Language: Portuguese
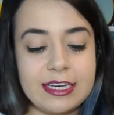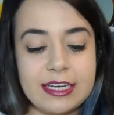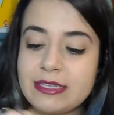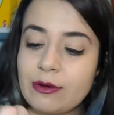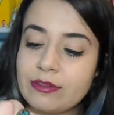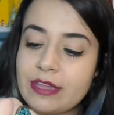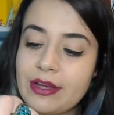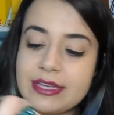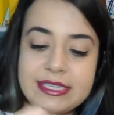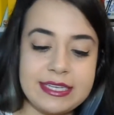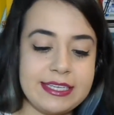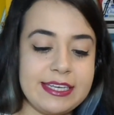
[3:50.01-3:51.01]
Mas eu tenho
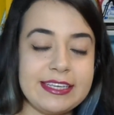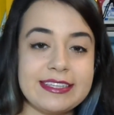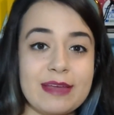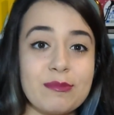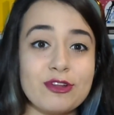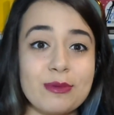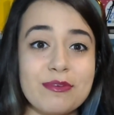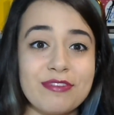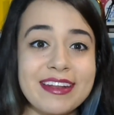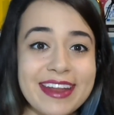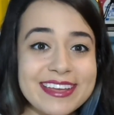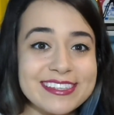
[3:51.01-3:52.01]
esse aqui que tem meu nome
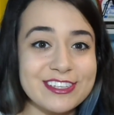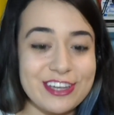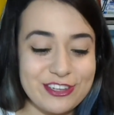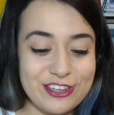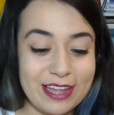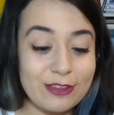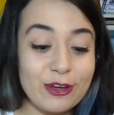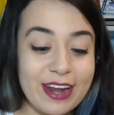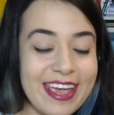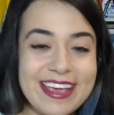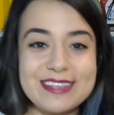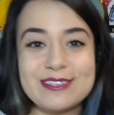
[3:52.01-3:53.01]
Vanessa, gente.
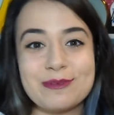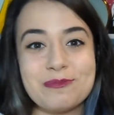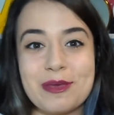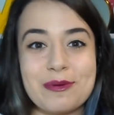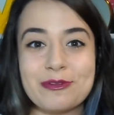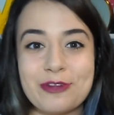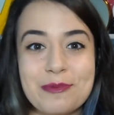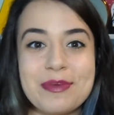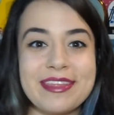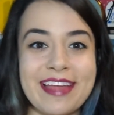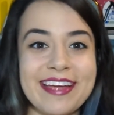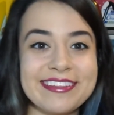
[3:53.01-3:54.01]
Adorei isso, porque meu
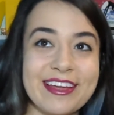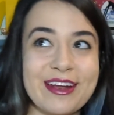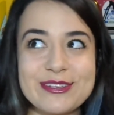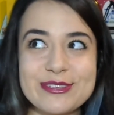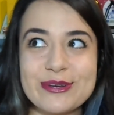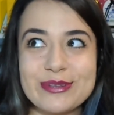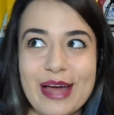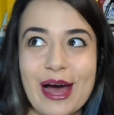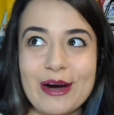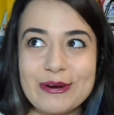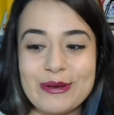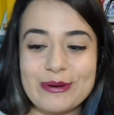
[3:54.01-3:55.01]
nome né, é
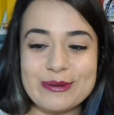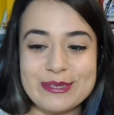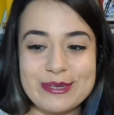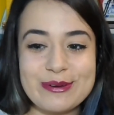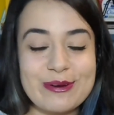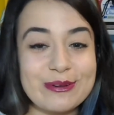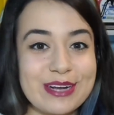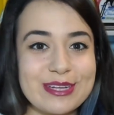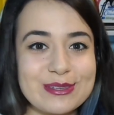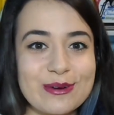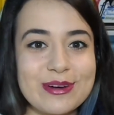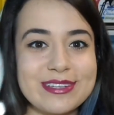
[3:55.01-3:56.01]
internacional e eu consigo
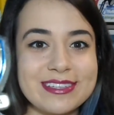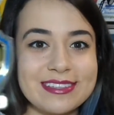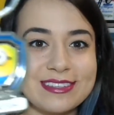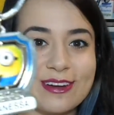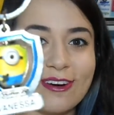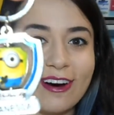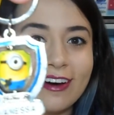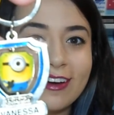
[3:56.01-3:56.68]
encontrar as coisas. Então,